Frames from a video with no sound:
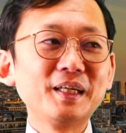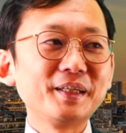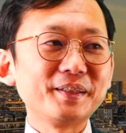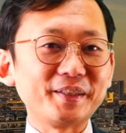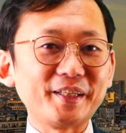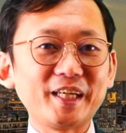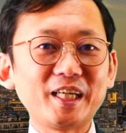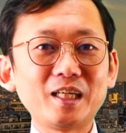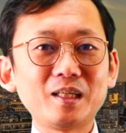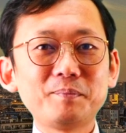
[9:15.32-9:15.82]

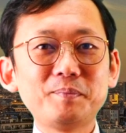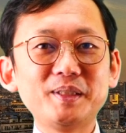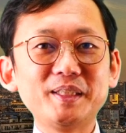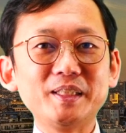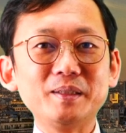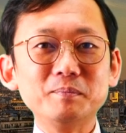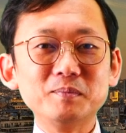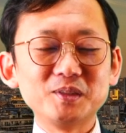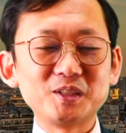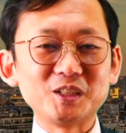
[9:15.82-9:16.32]

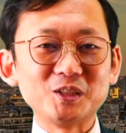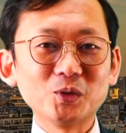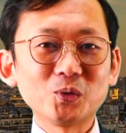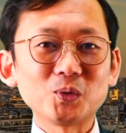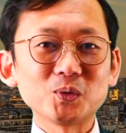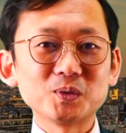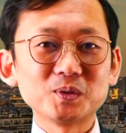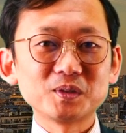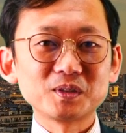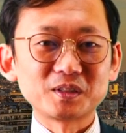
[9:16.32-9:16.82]
ネイビー無地
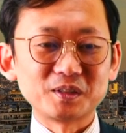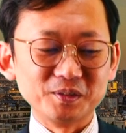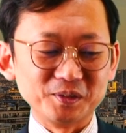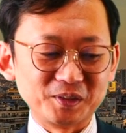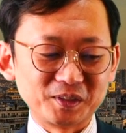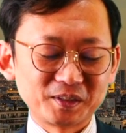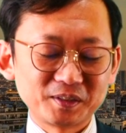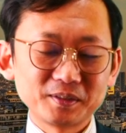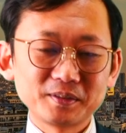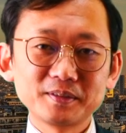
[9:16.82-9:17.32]
の
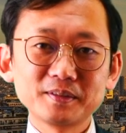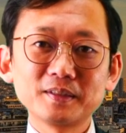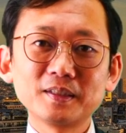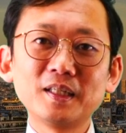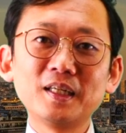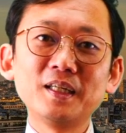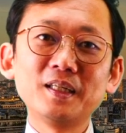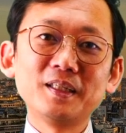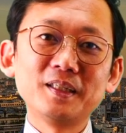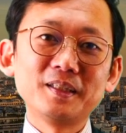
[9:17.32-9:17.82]
スーツ
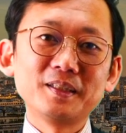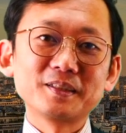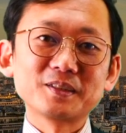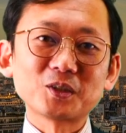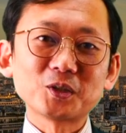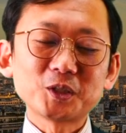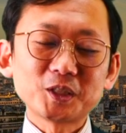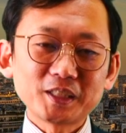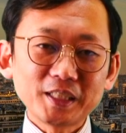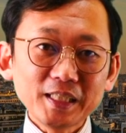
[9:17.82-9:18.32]

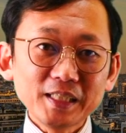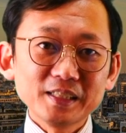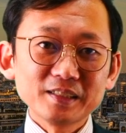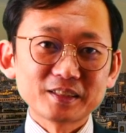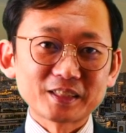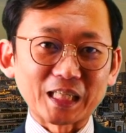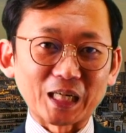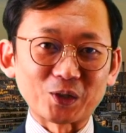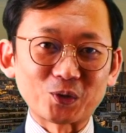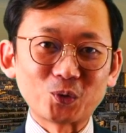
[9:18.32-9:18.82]
そして
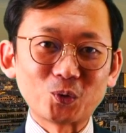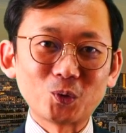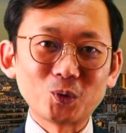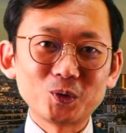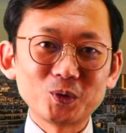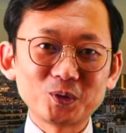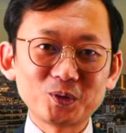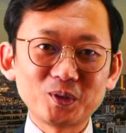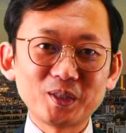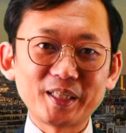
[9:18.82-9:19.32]

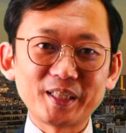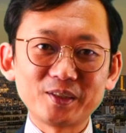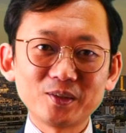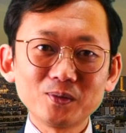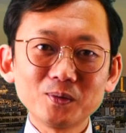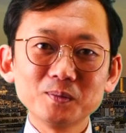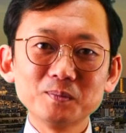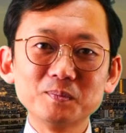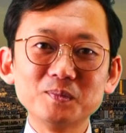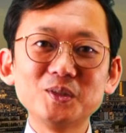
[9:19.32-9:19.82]
チャコールグレー
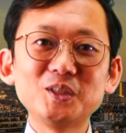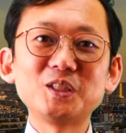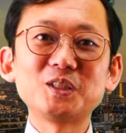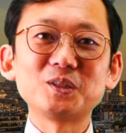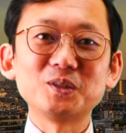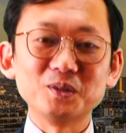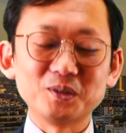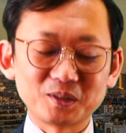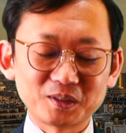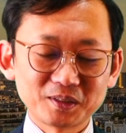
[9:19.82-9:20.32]
の無地
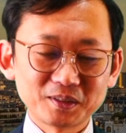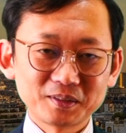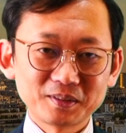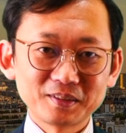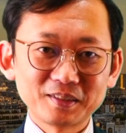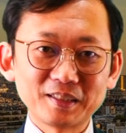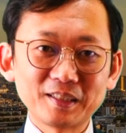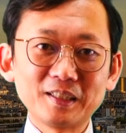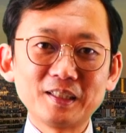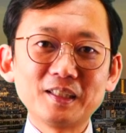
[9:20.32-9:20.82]
スーツ
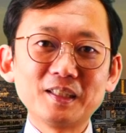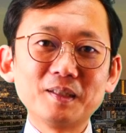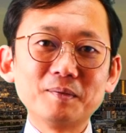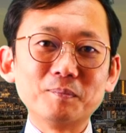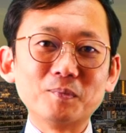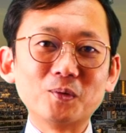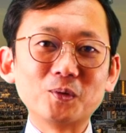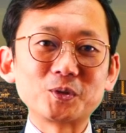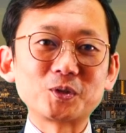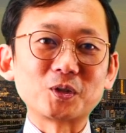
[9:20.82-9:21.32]

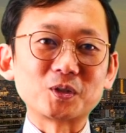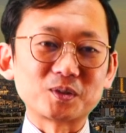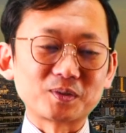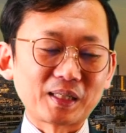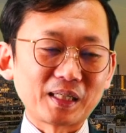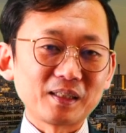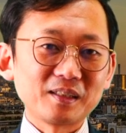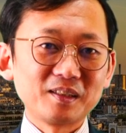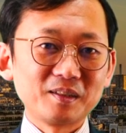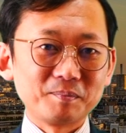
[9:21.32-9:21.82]
もう一つ
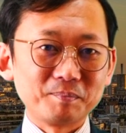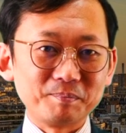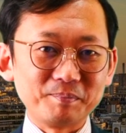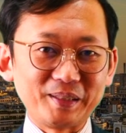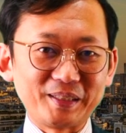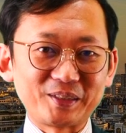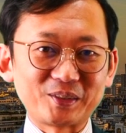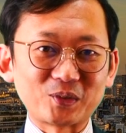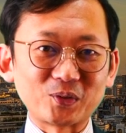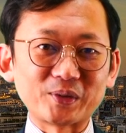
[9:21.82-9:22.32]
は
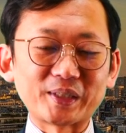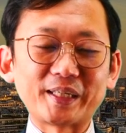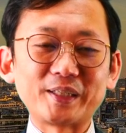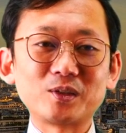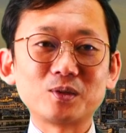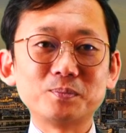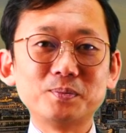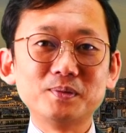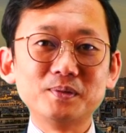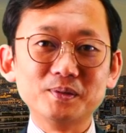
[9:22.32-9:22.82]

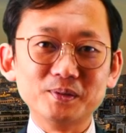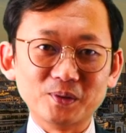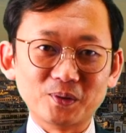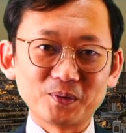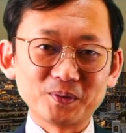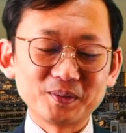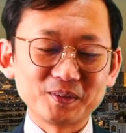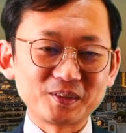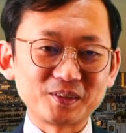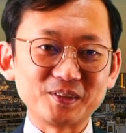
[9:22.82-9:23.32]
ミッドナイトブルーの
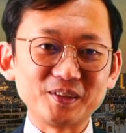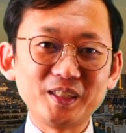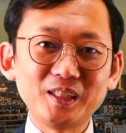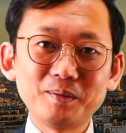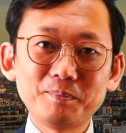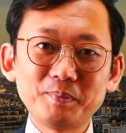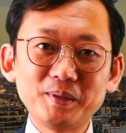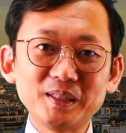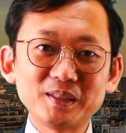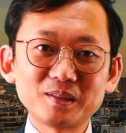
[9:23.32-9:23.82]

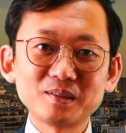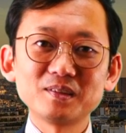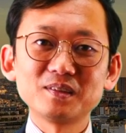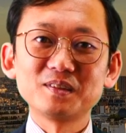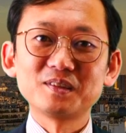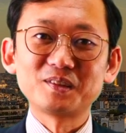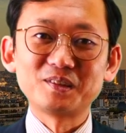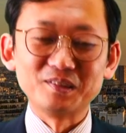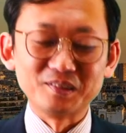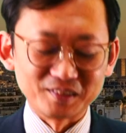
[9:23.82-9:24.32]
3
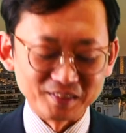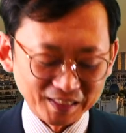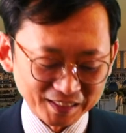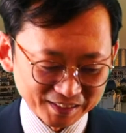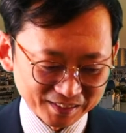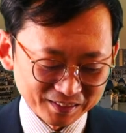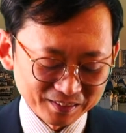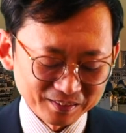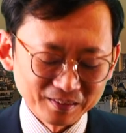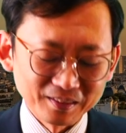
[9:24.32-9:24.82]
ピーススーツで
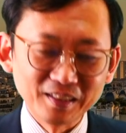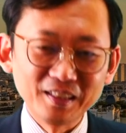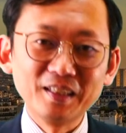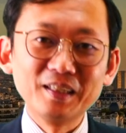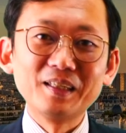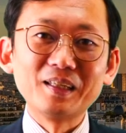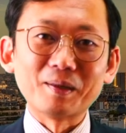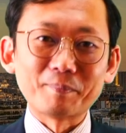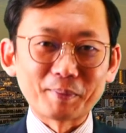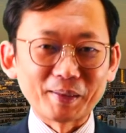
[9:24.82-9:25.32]
す
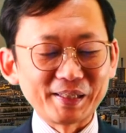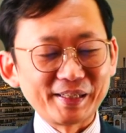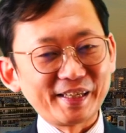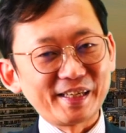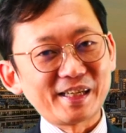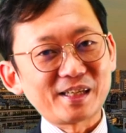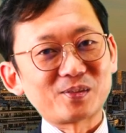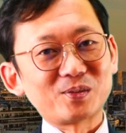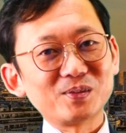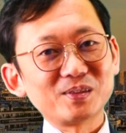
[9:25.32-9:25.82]
やっぱり
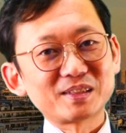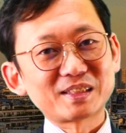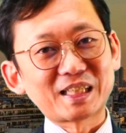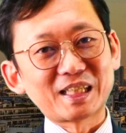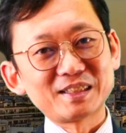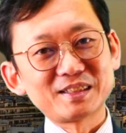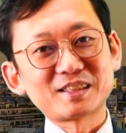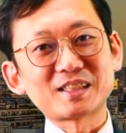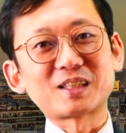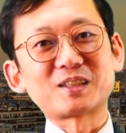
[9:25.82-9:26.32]
ねこの
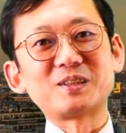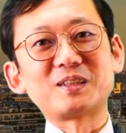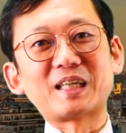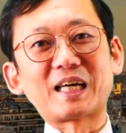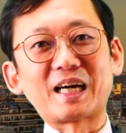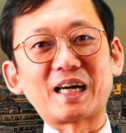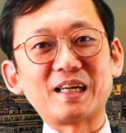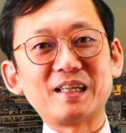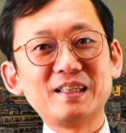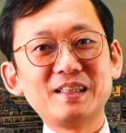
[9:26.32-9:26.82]
3着が